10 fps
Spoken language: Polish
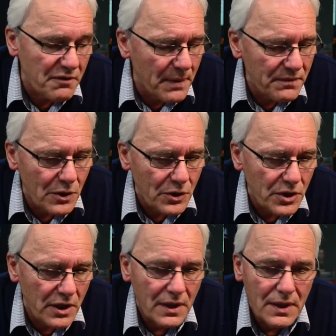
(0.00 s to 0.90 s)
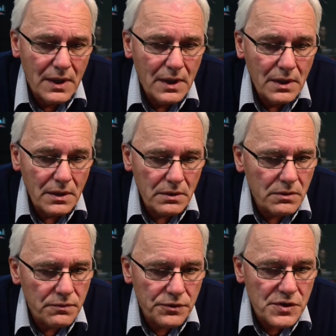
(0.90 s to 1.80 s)
A w pawilonie
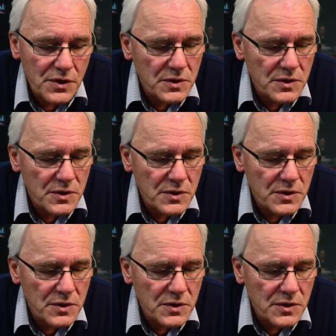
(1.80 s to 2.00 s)
wszystko